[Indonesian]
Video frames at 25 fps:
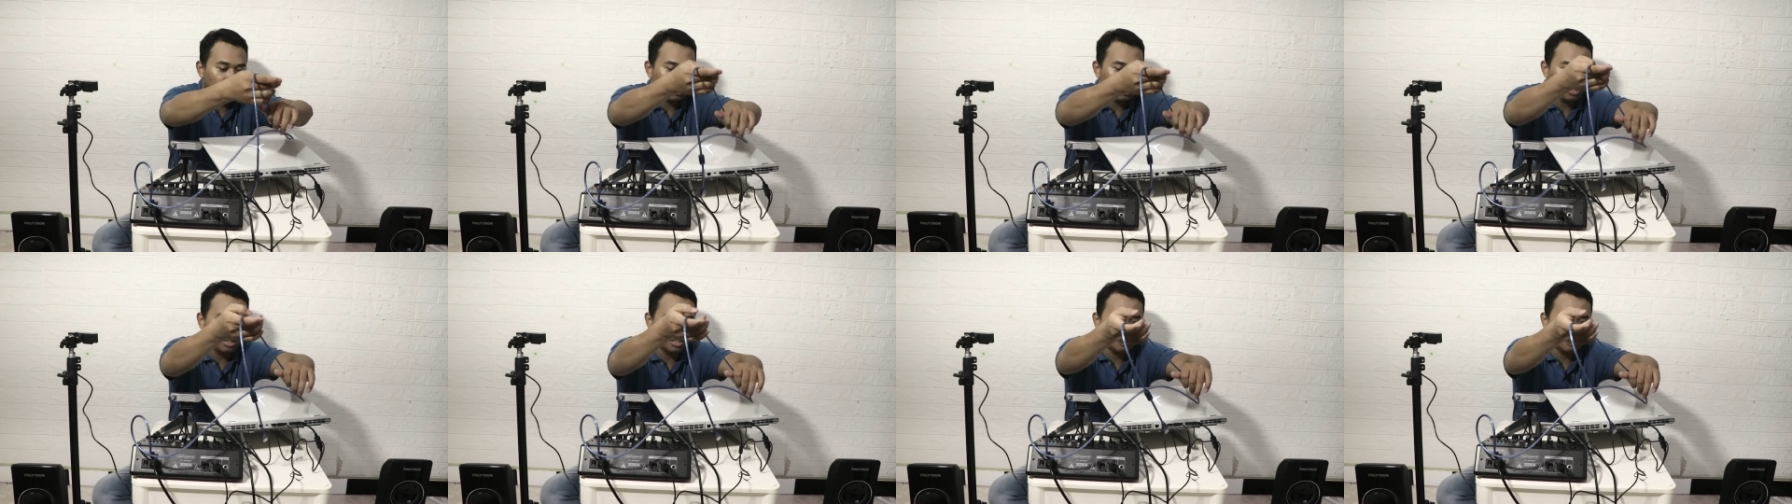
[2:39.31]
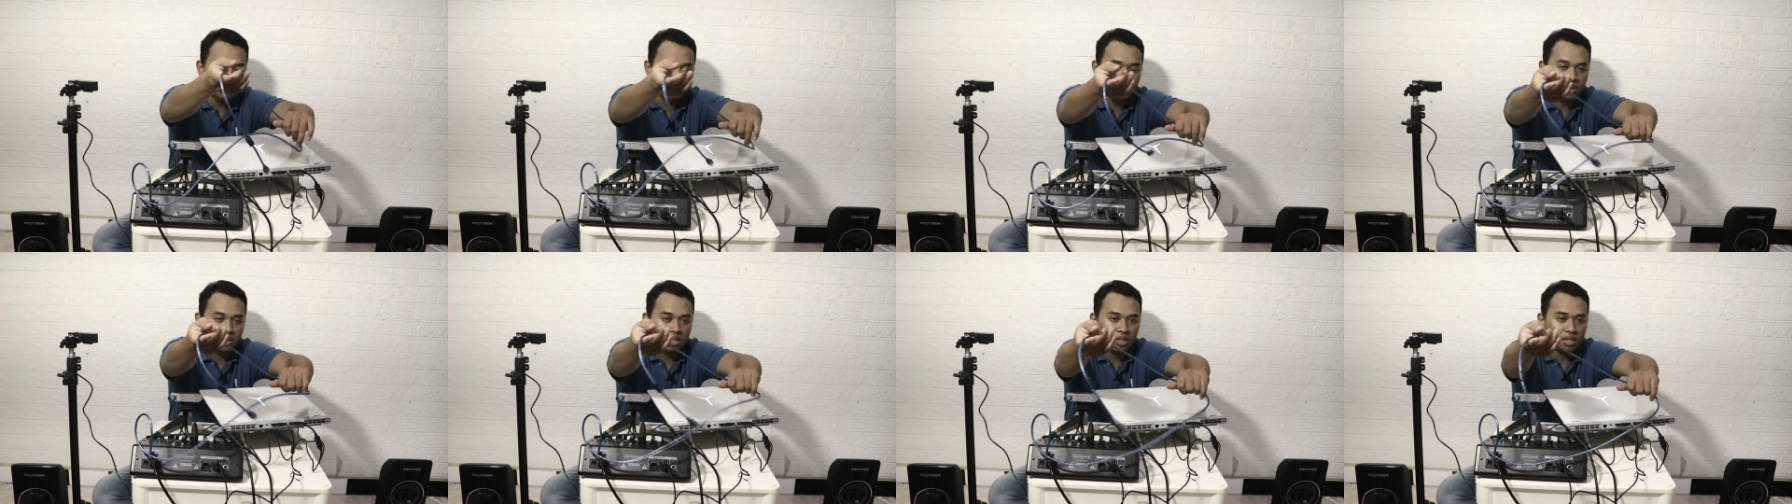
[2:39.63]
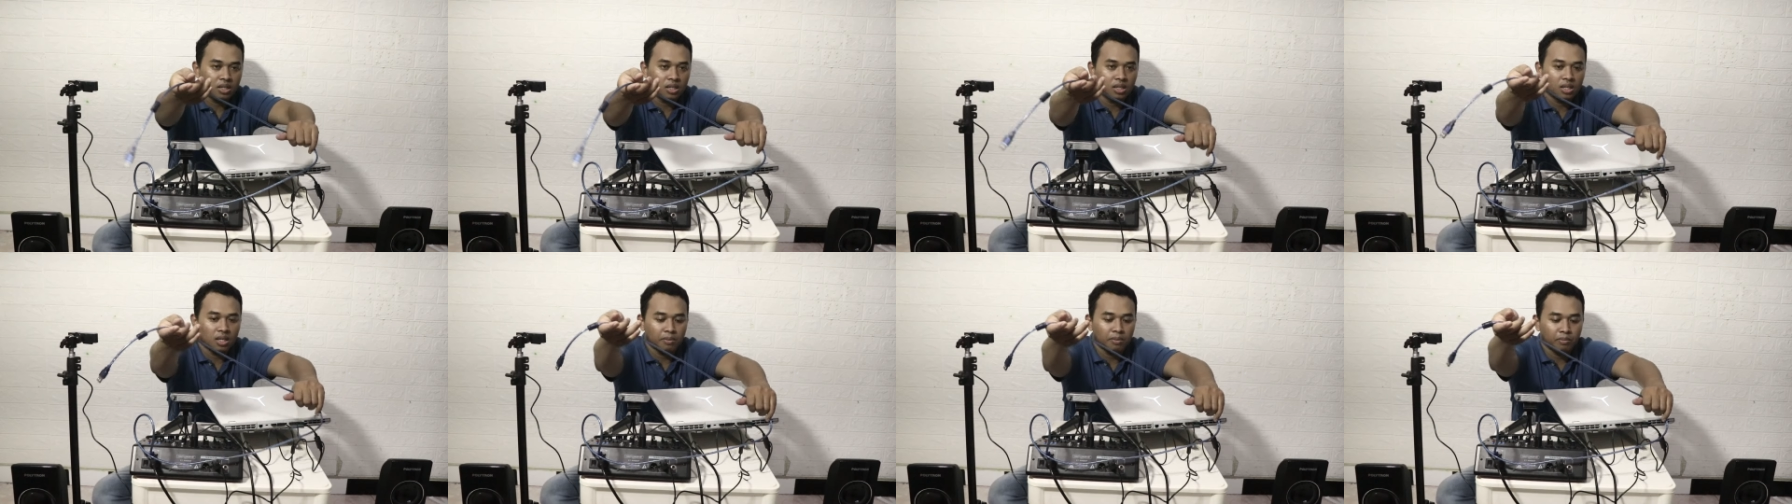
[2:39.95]
tancapin ke
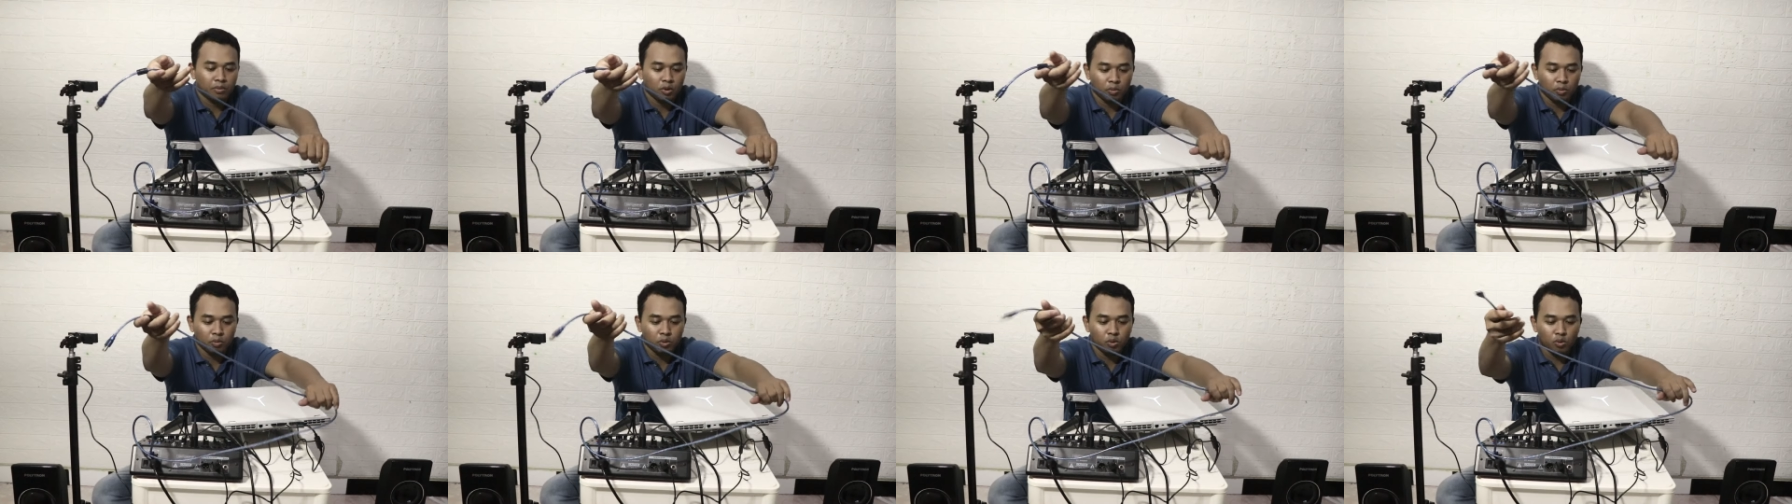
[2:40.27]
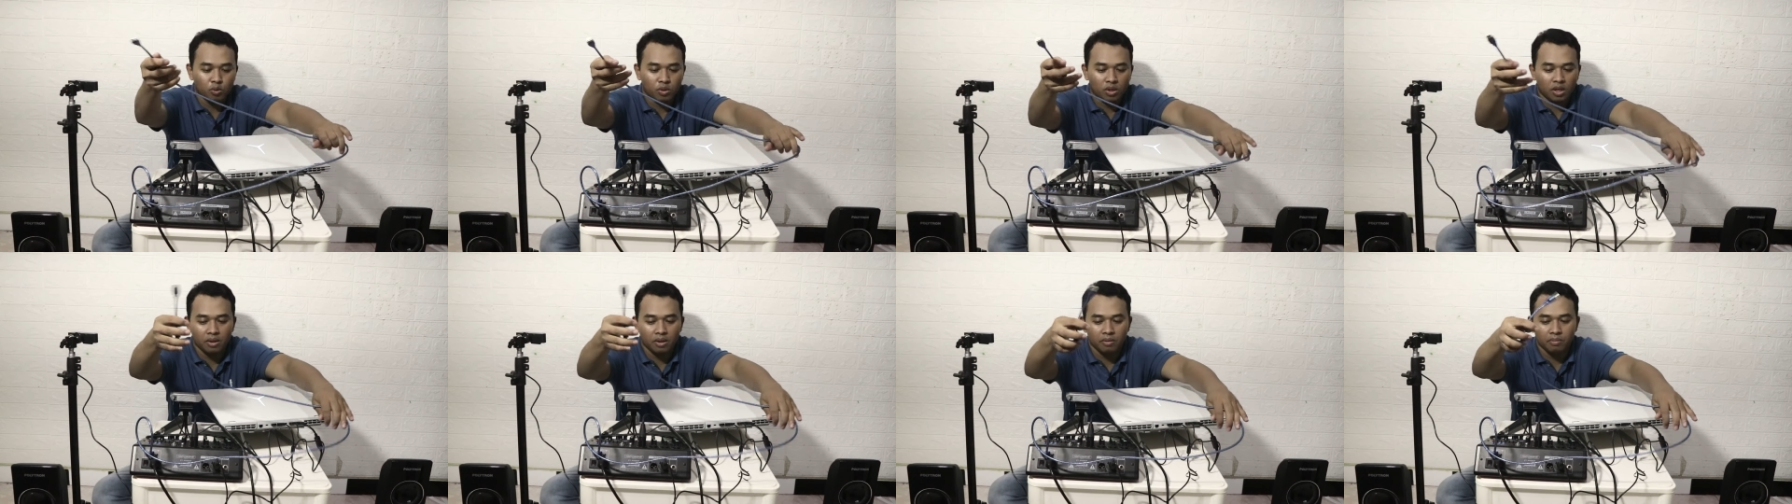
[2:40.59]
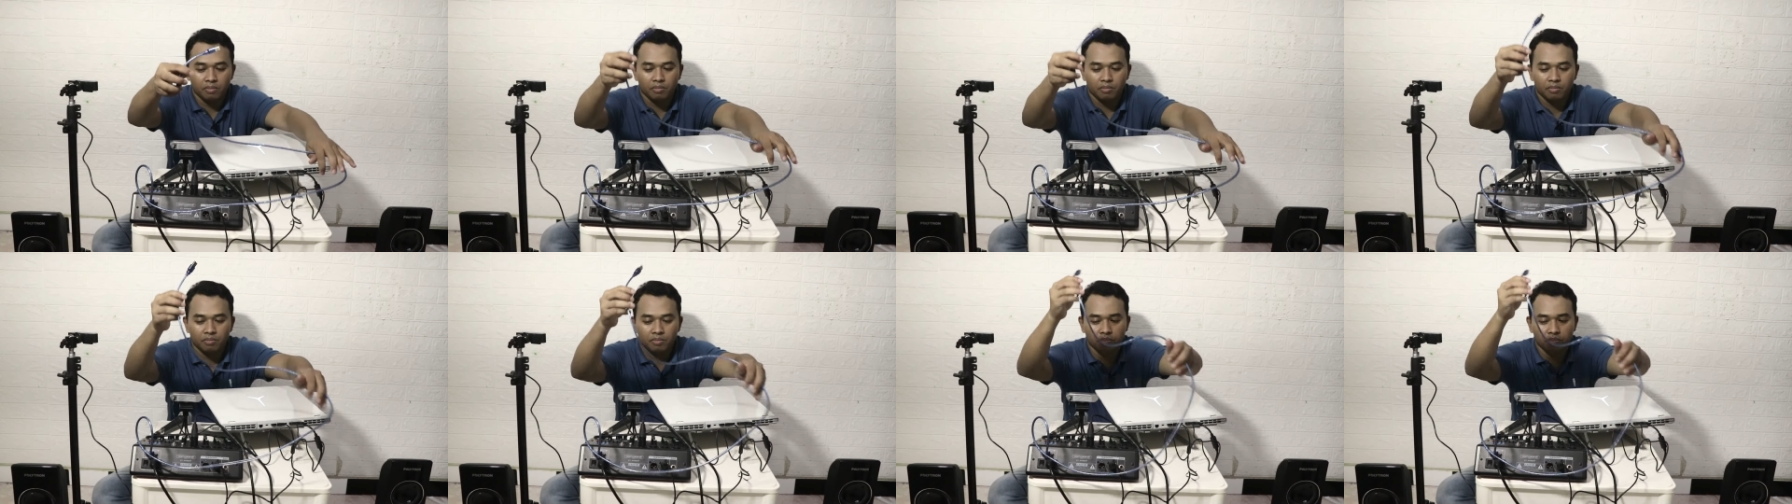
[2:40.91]
laptop juga.